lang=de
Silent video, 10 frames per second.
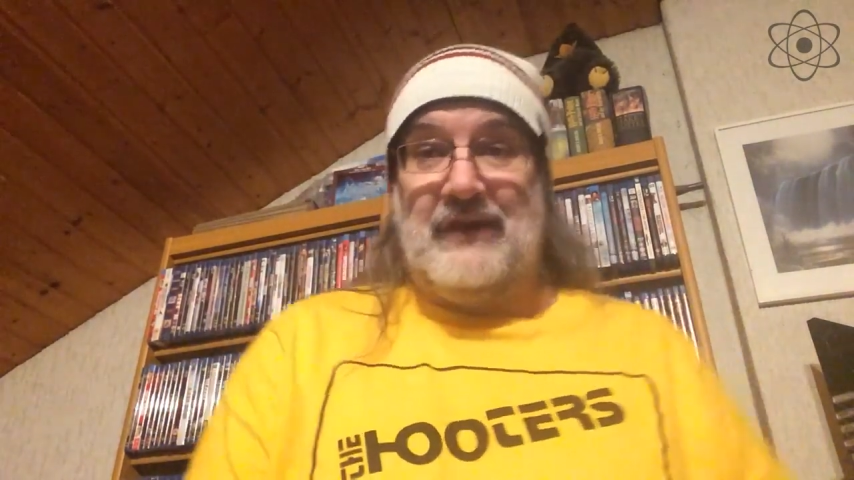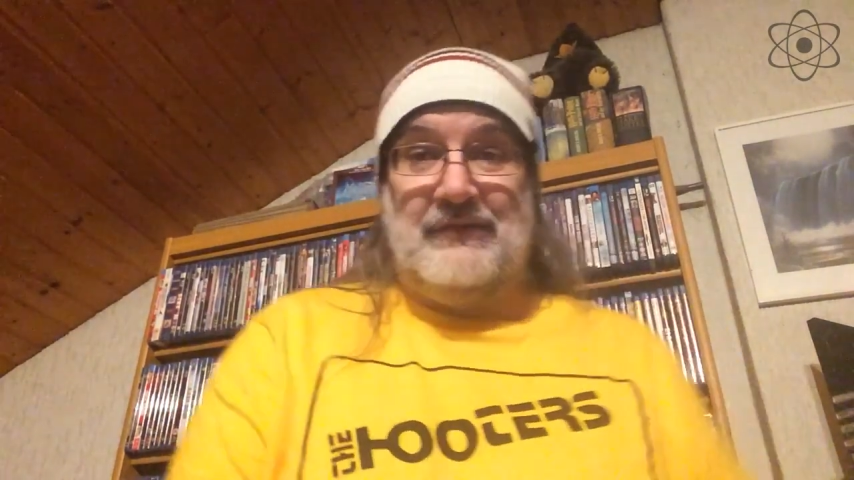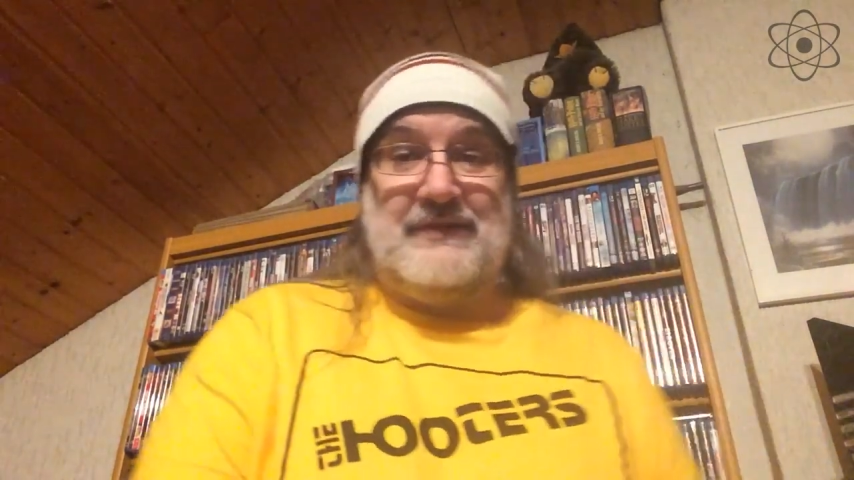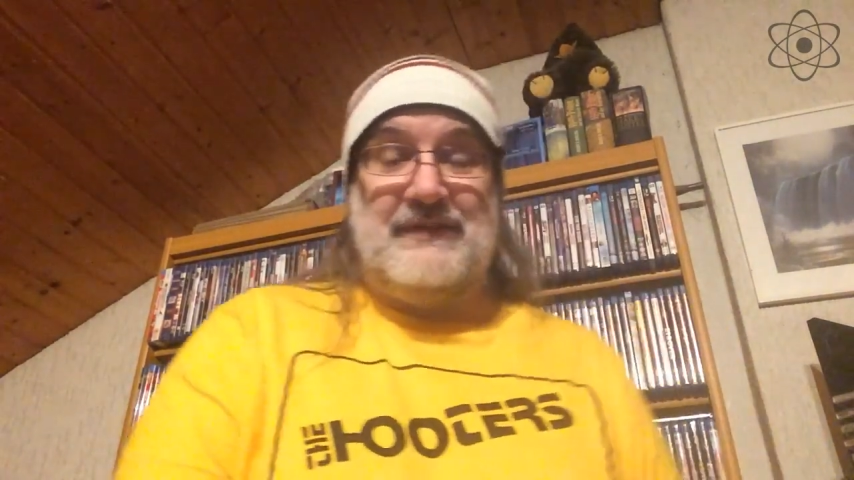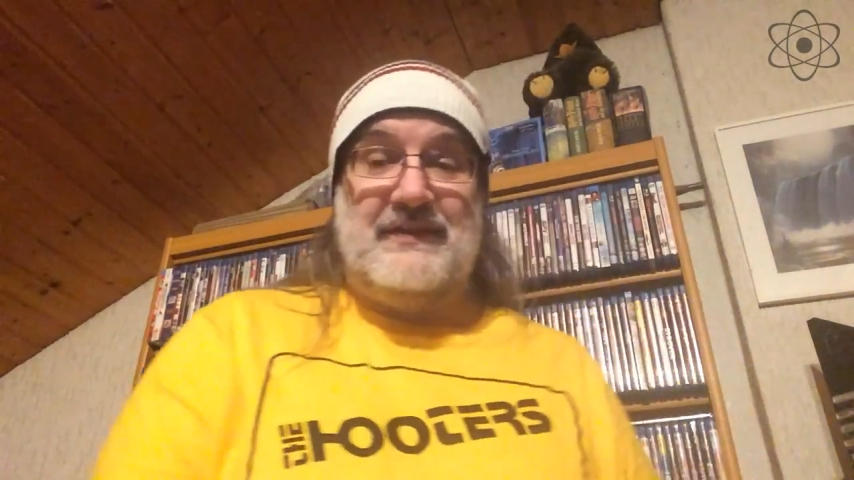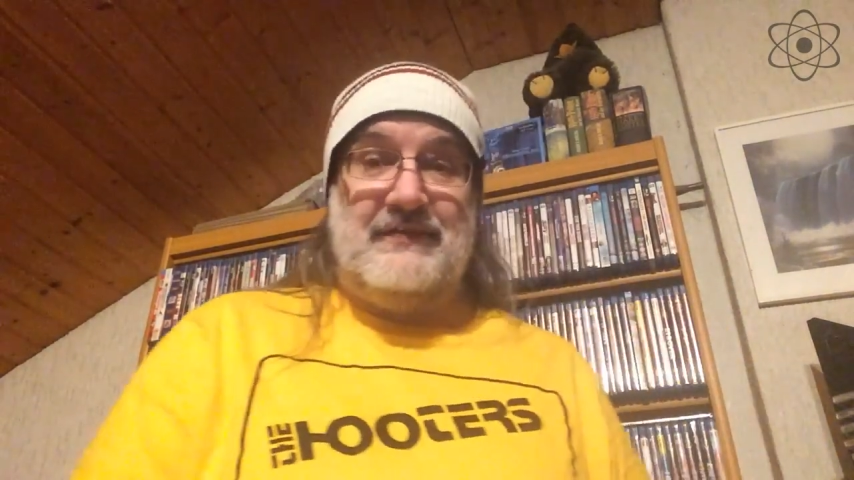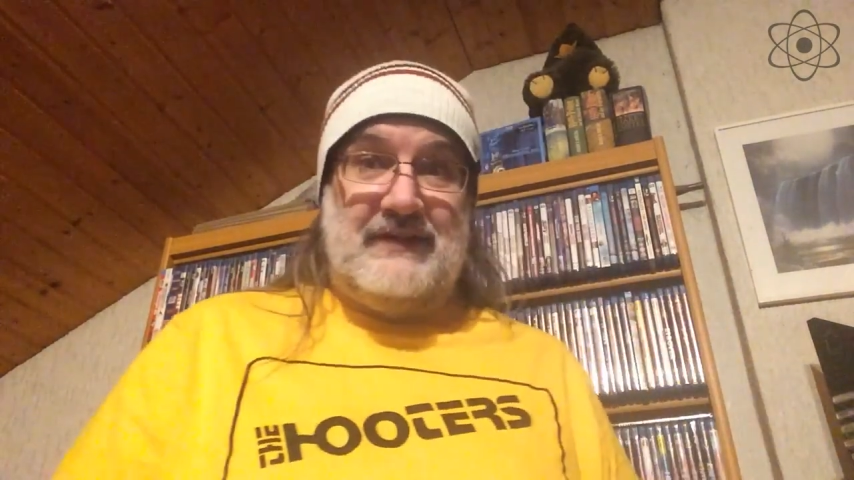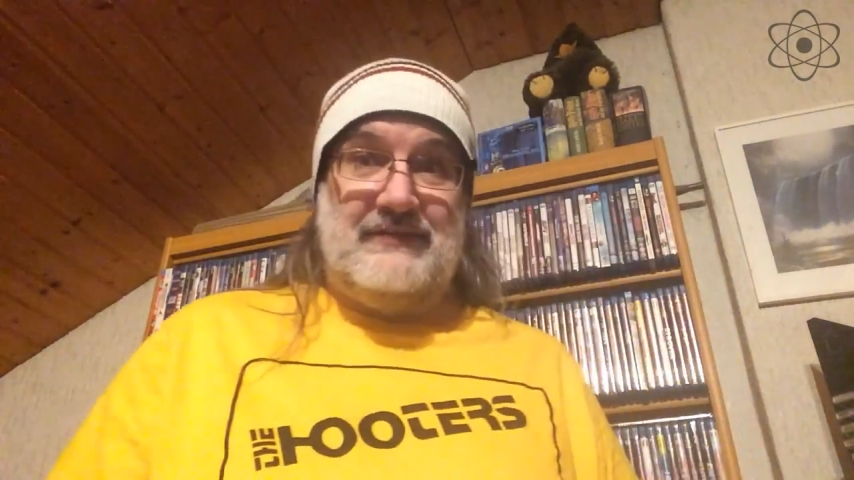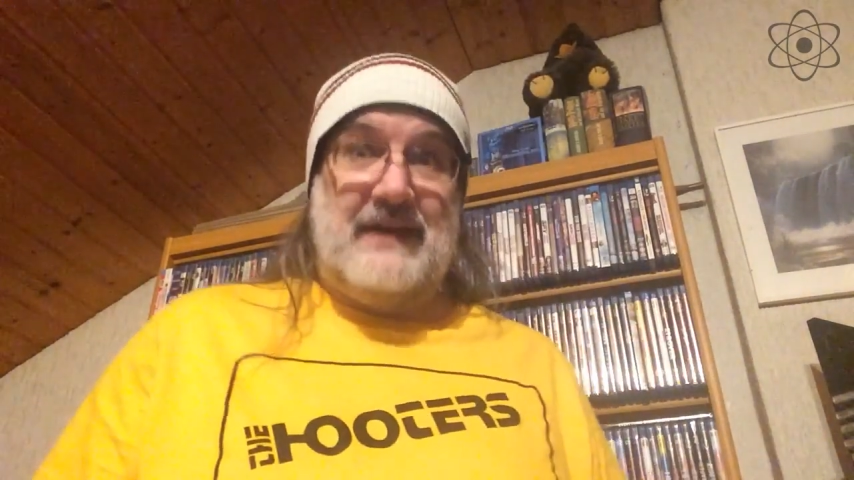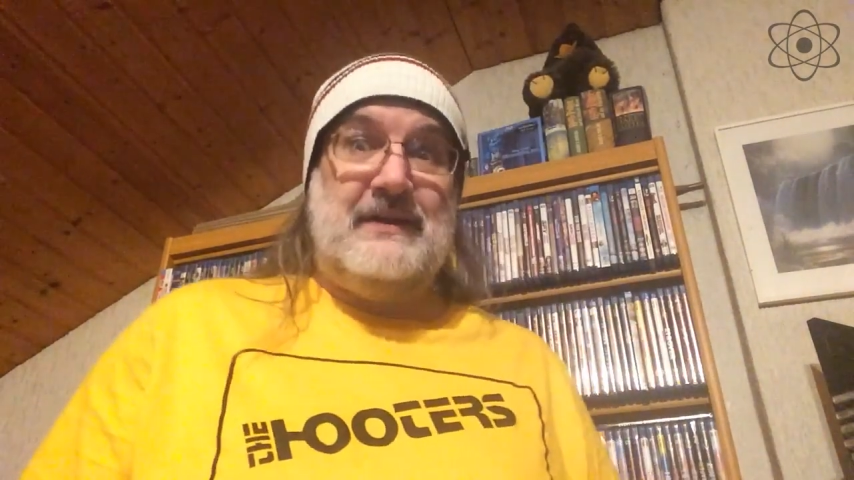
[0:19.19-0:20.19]
auf jeden Fall
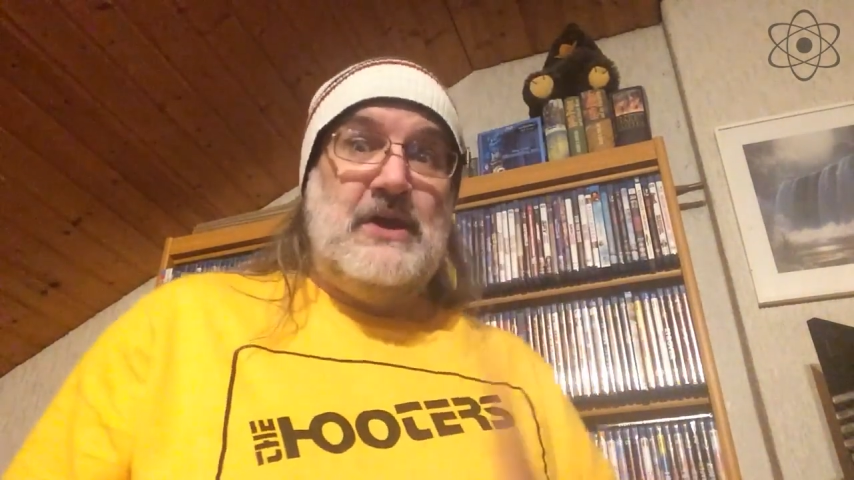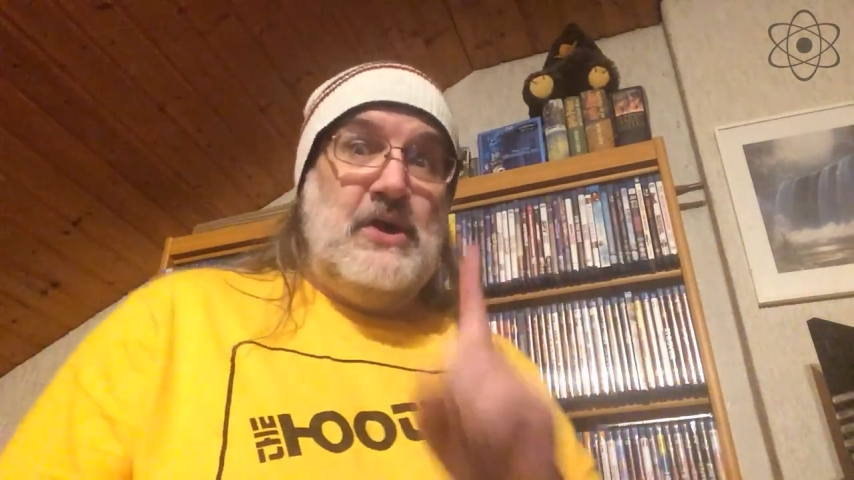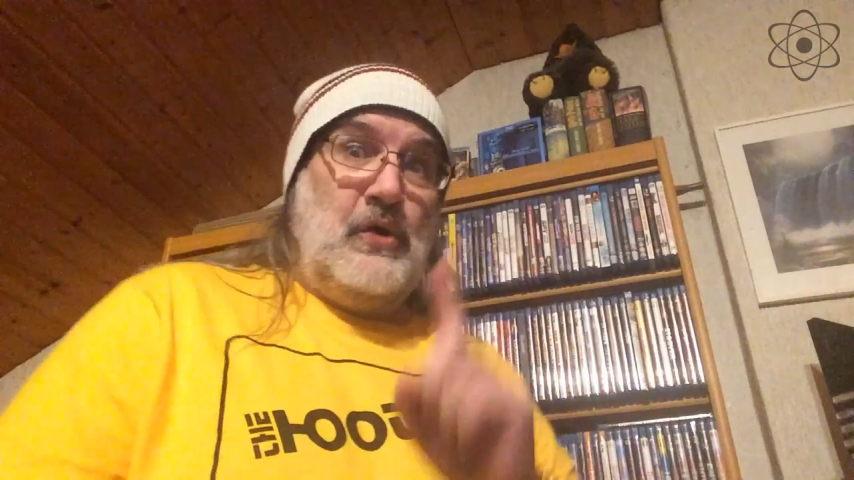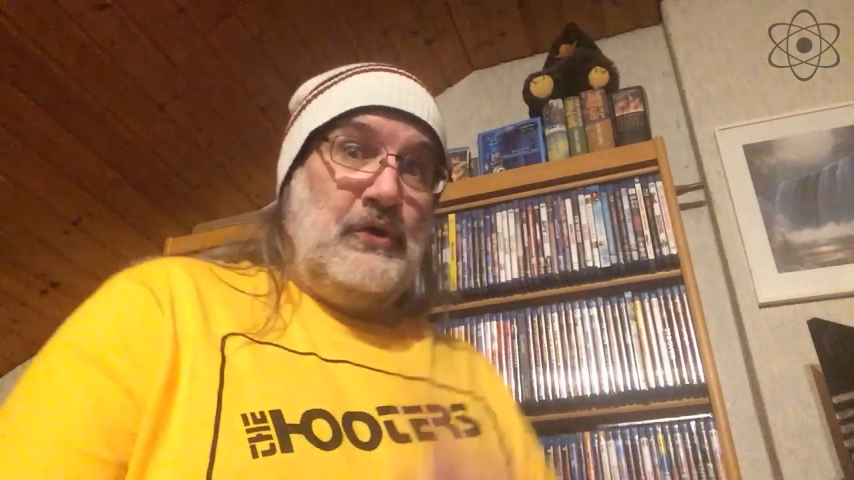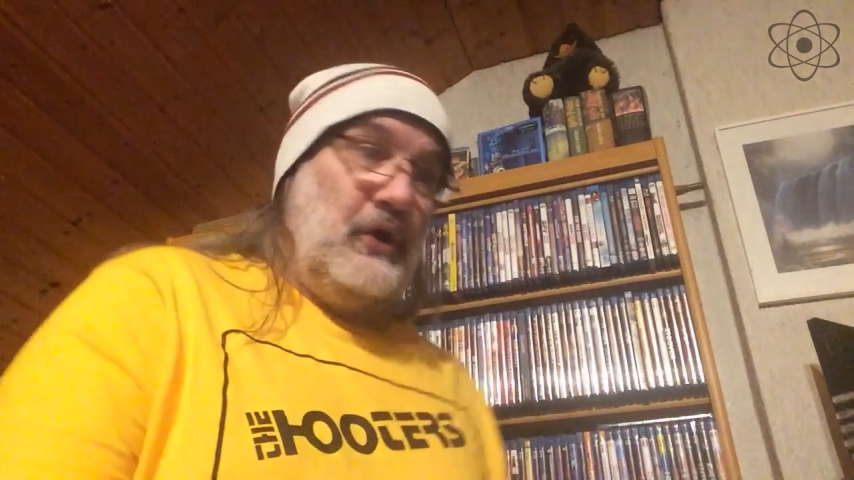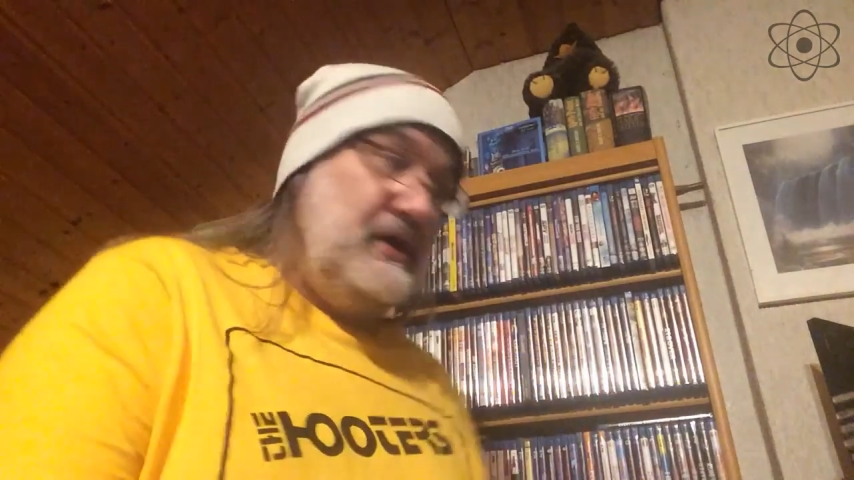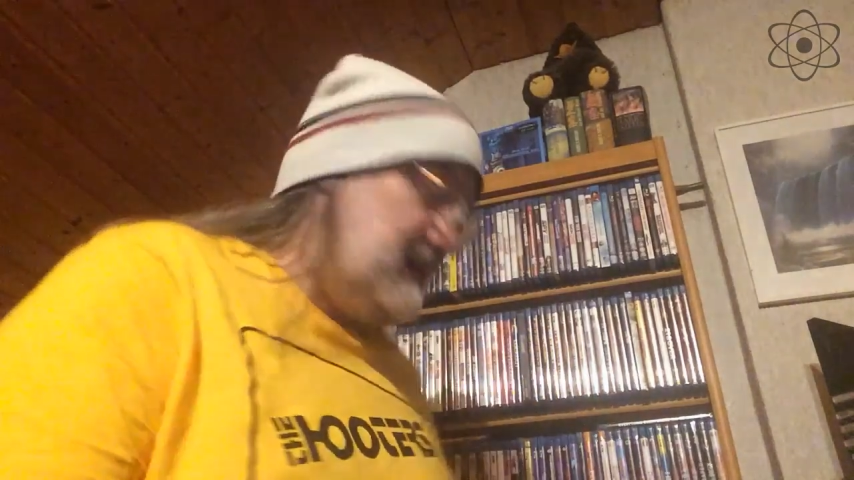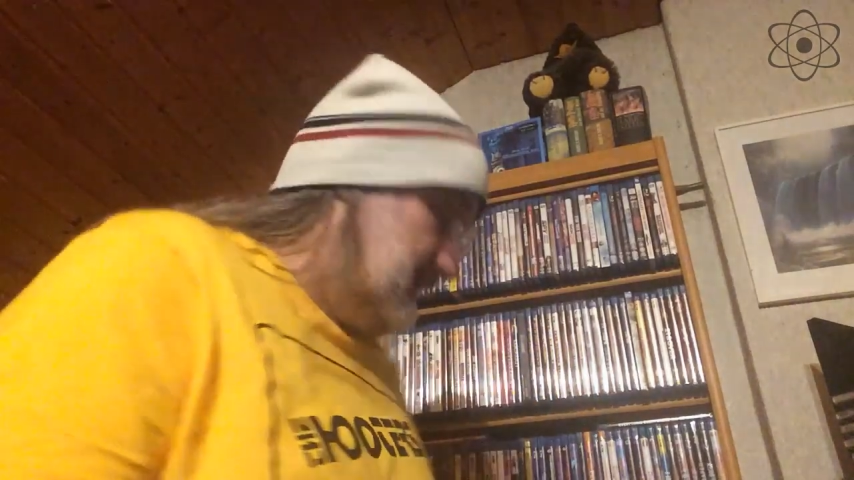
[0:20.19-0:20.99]
erwähnt werden. Und heute